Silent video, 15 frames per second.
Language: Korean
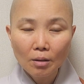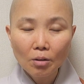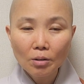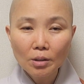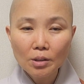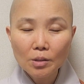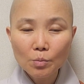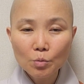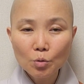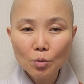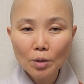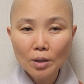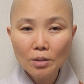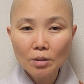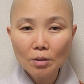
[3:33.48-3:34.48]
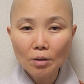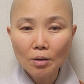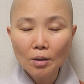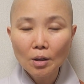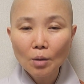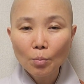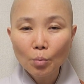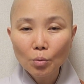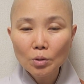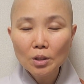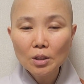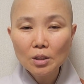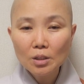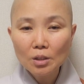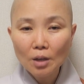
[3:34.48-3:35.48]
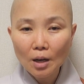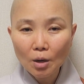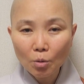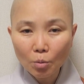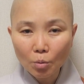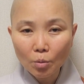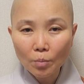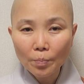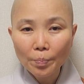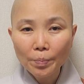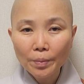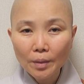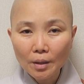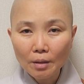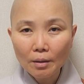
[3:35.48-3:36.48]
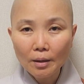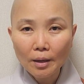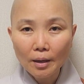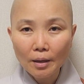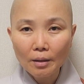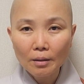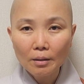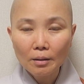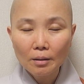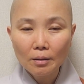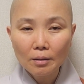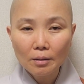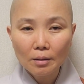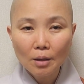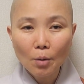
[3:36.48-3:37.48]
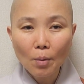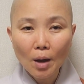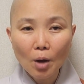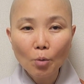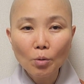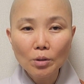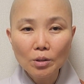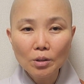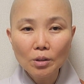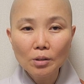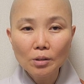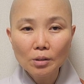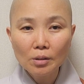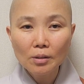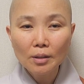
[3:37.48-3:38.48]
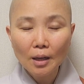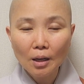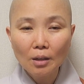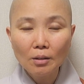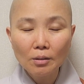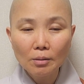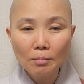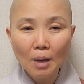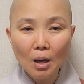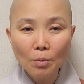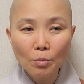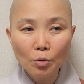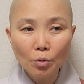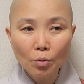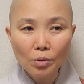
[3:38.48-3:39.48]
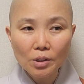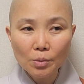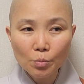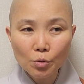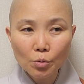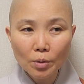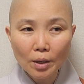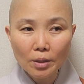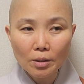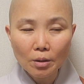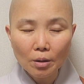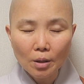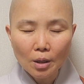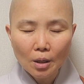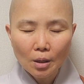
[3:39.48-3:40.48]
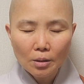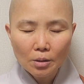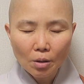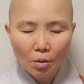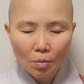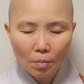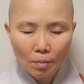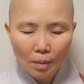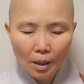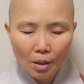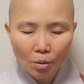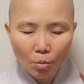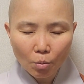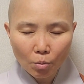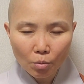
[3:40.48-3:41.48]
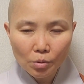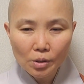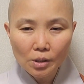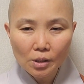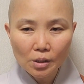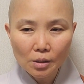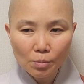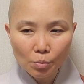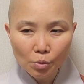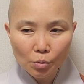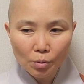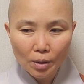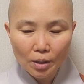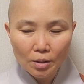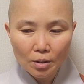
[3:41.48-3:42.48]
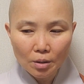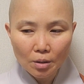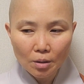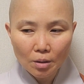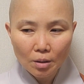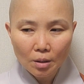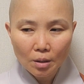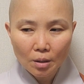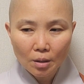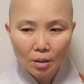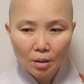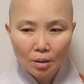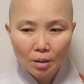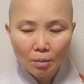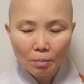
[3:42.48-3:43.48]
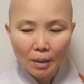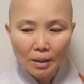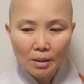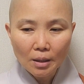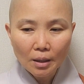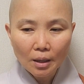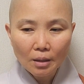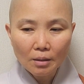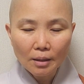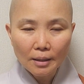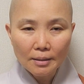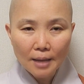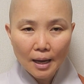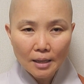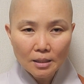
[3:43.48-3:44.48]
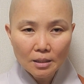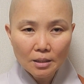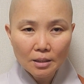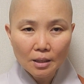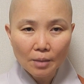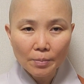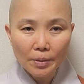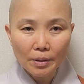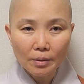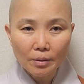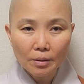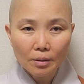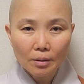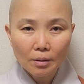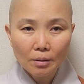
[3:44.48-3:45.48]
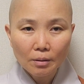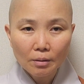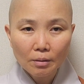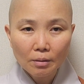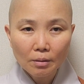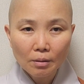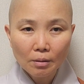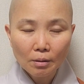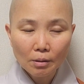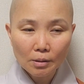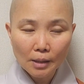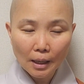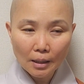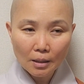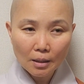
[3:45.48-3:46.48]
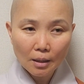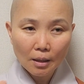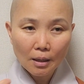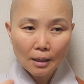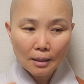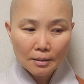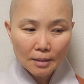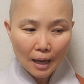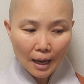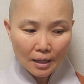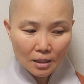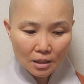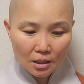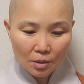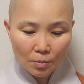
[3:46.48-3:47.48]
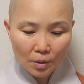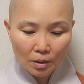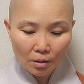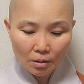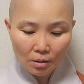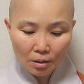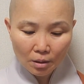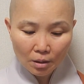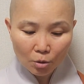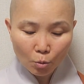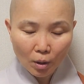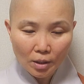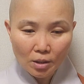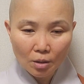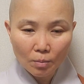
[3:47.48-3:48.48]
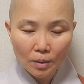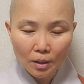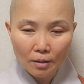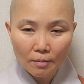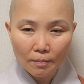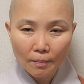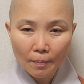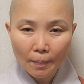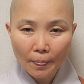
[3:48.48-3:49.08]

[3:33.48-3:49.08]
거기 집중해서 본인이 저하고 이렇게 대화하고 있는다는 마음으로 집중해서 정말 오로지 집중해서 만약에 그게 사실이라면 그러니까 자기가 사실이면은 이 관념이